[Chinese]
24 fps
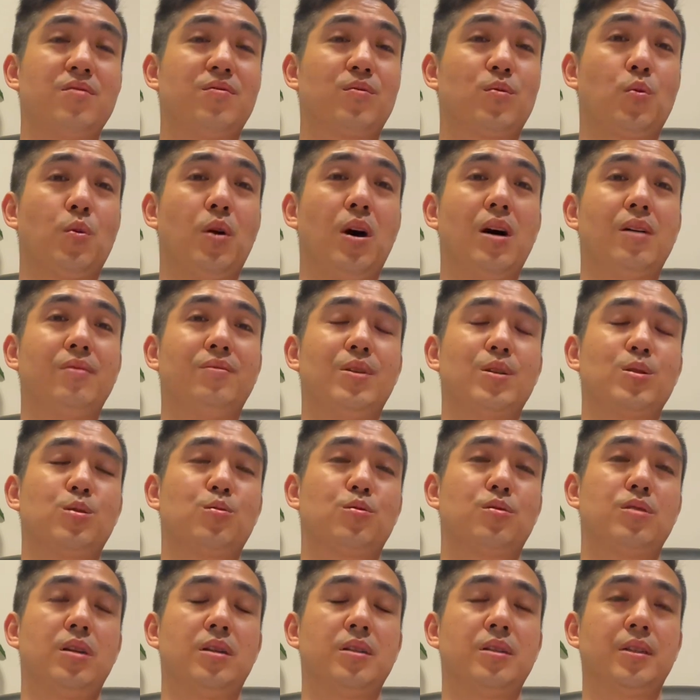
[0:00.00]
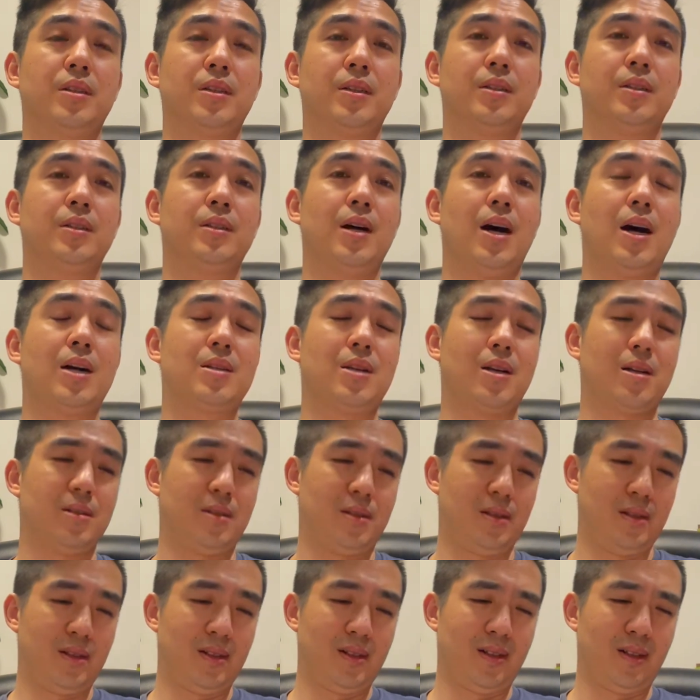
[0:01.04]
Graf 啊，就像这个阿加
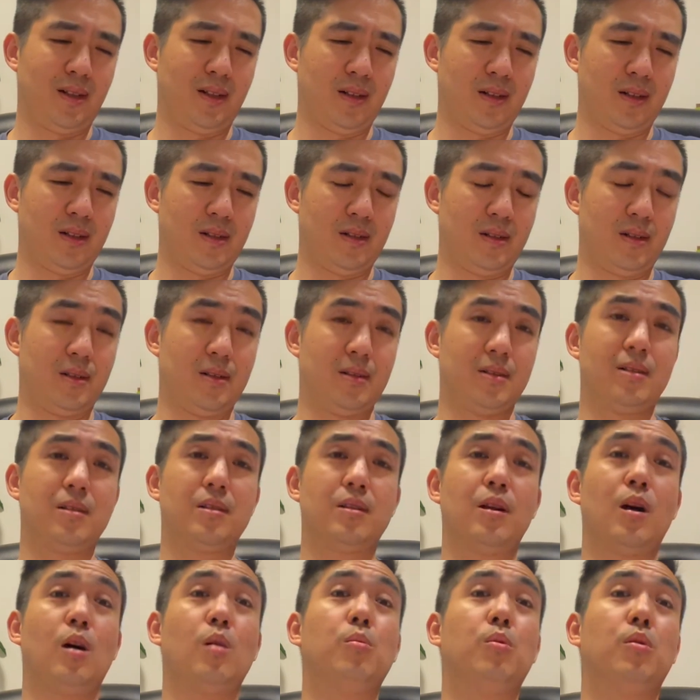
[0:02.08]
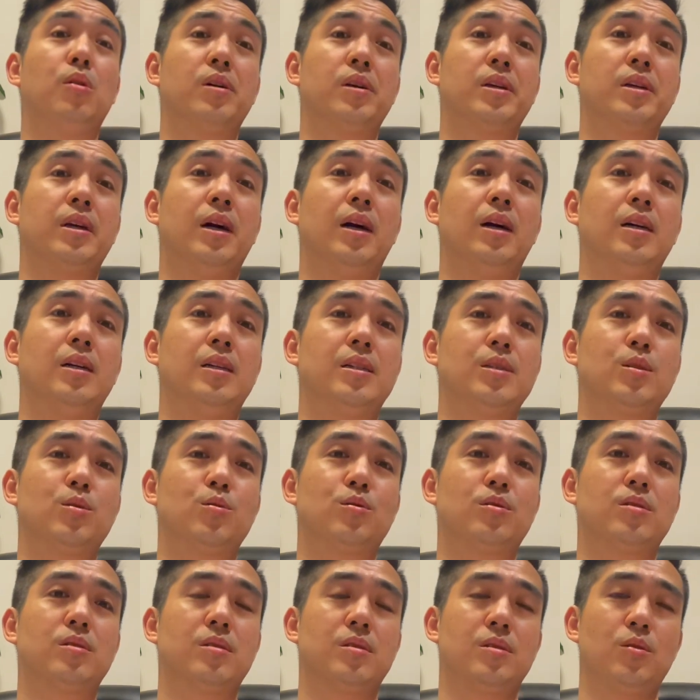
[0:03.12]
西的这个老婆一样，就
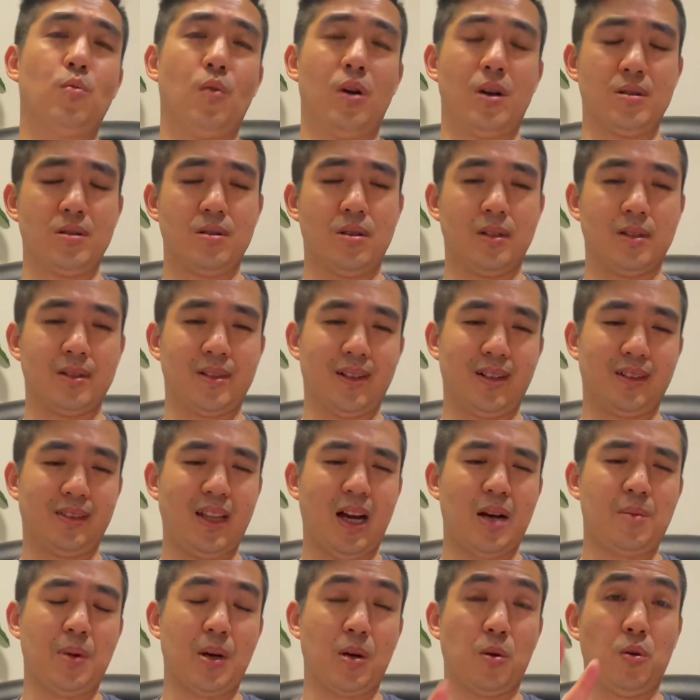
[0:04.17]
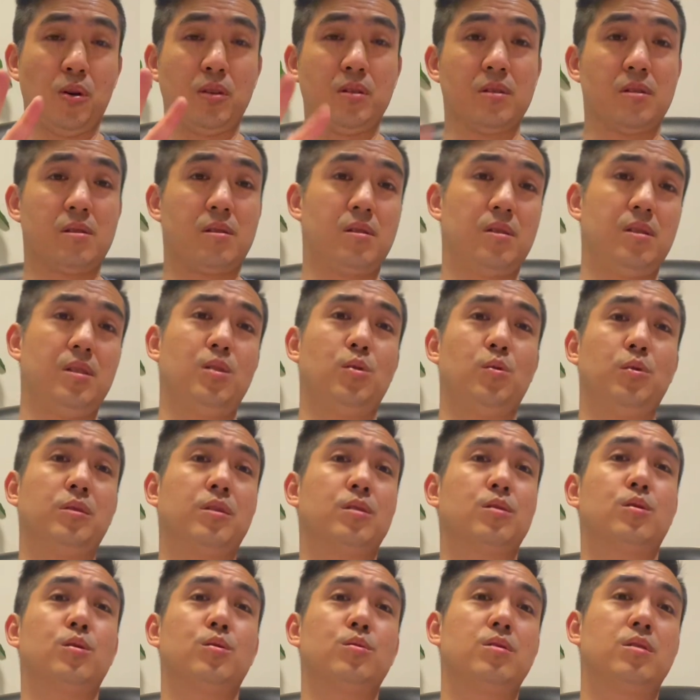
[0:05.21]
是完成这个大满贯的四轮的
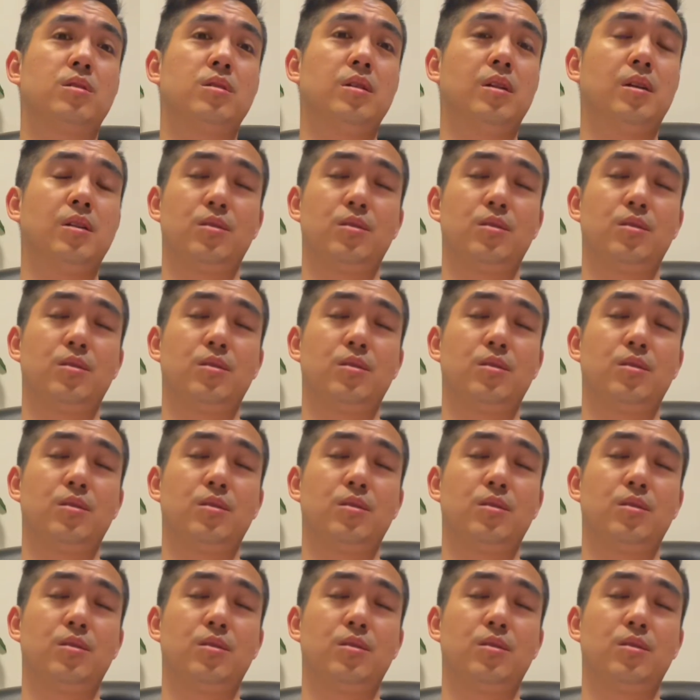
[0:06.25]
收集啊。